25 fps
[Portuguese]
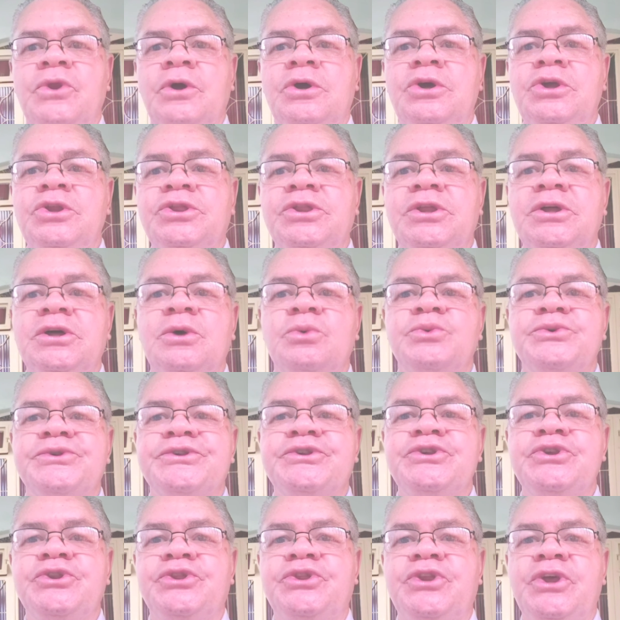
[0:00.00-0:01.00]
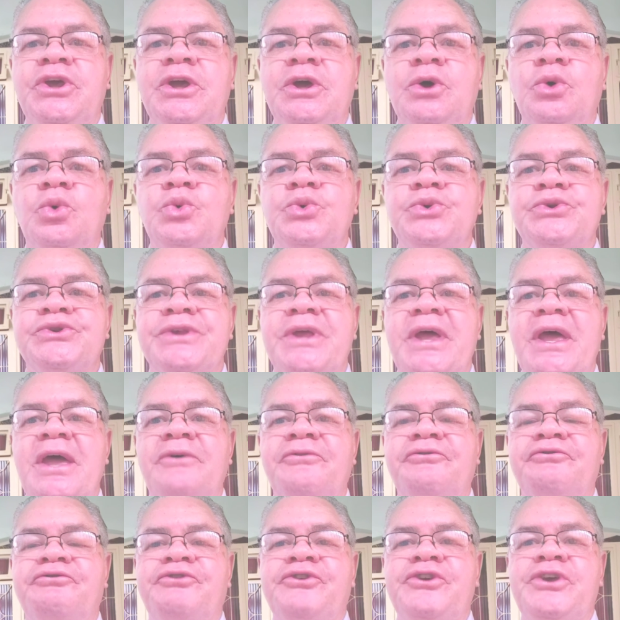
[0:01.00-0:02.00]
Então, se Deus é
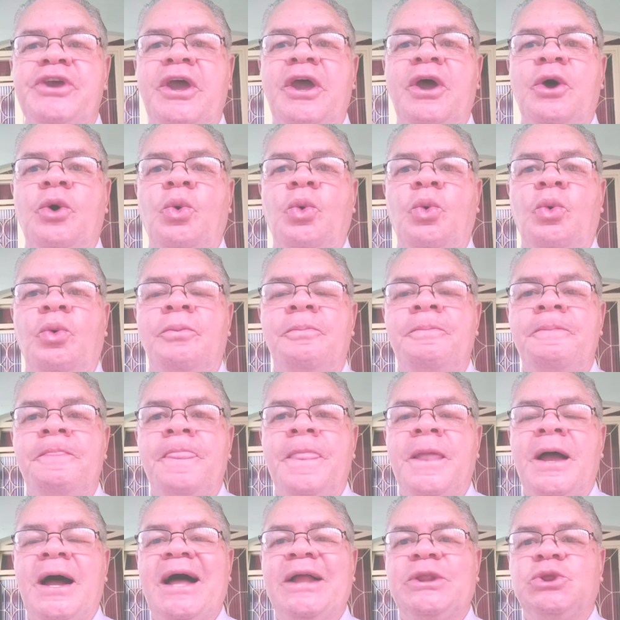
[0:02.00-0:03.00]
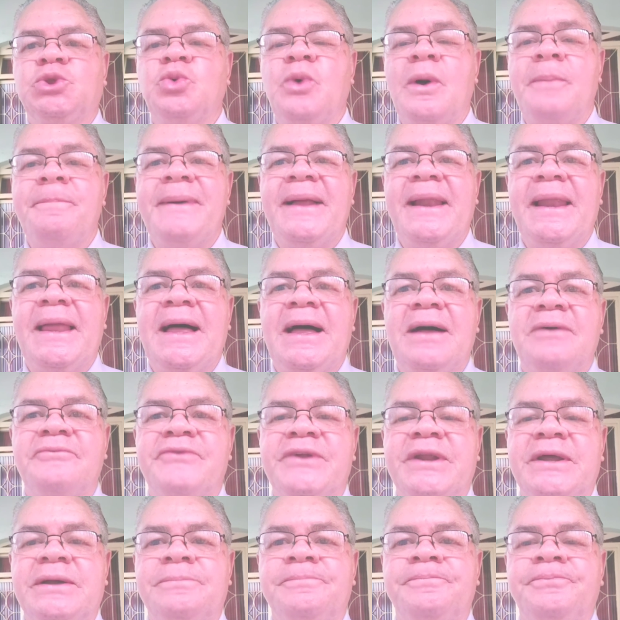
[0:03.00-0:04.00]
fiel, a tua
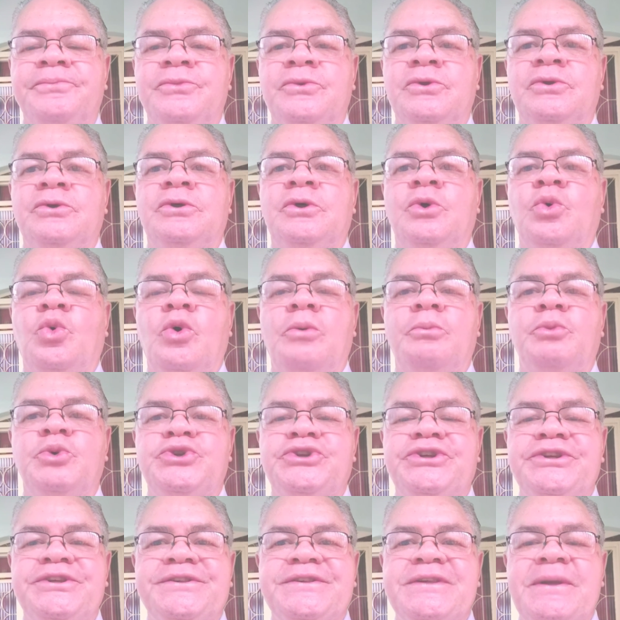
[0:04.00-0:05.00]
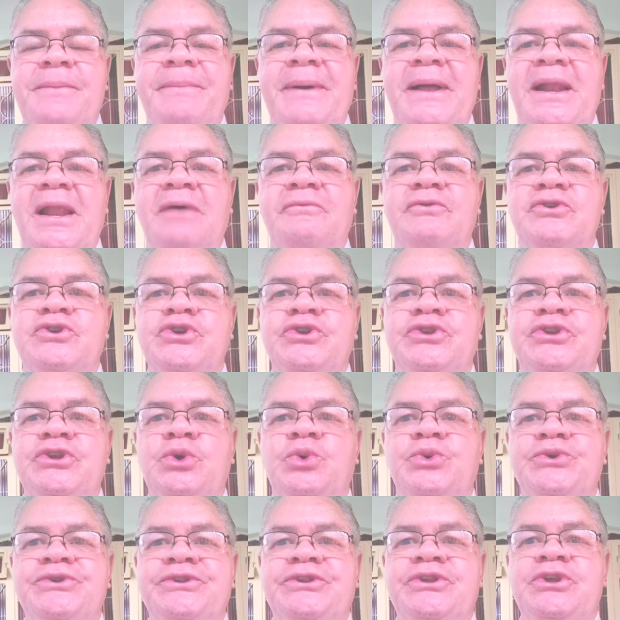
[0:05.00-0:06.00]
palavra, como disse a palavra de
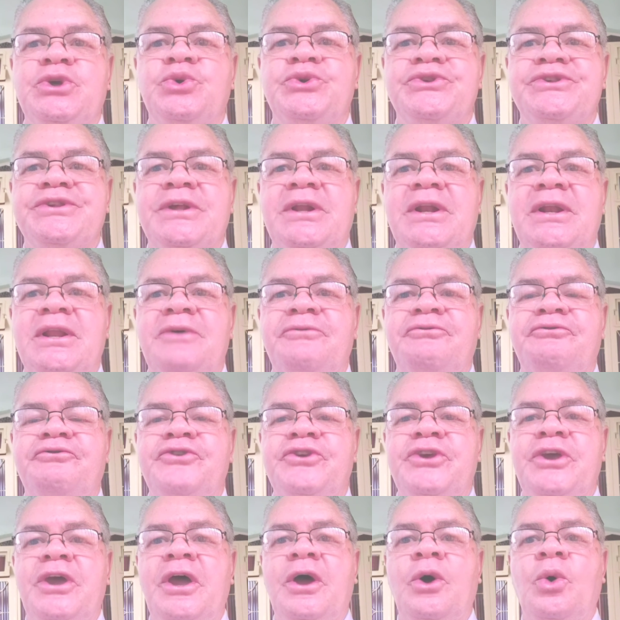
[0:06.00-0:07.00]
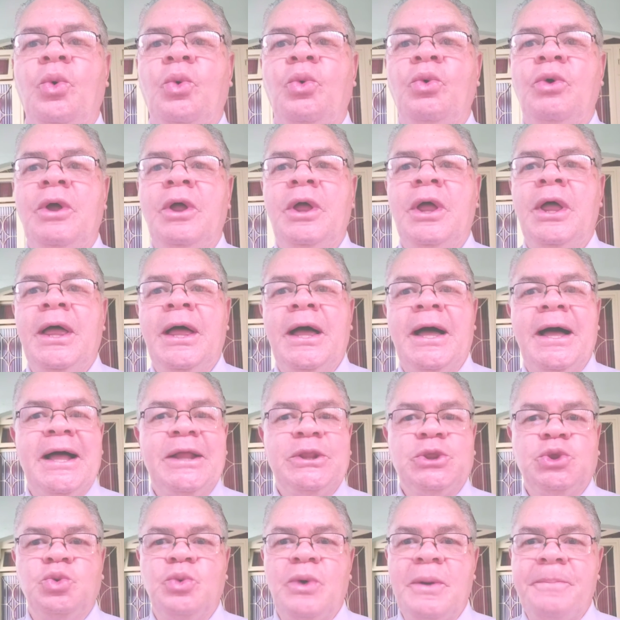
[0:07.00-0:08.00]
Deus, Deus é fiel à
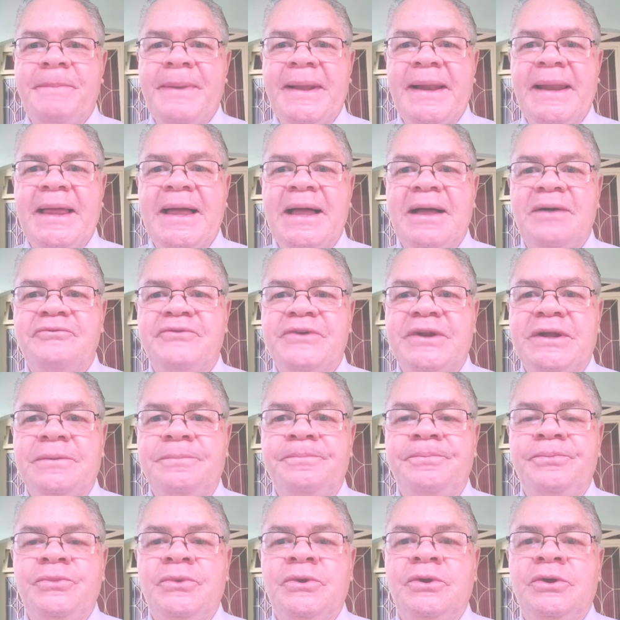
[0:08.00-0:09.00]
tua palavra.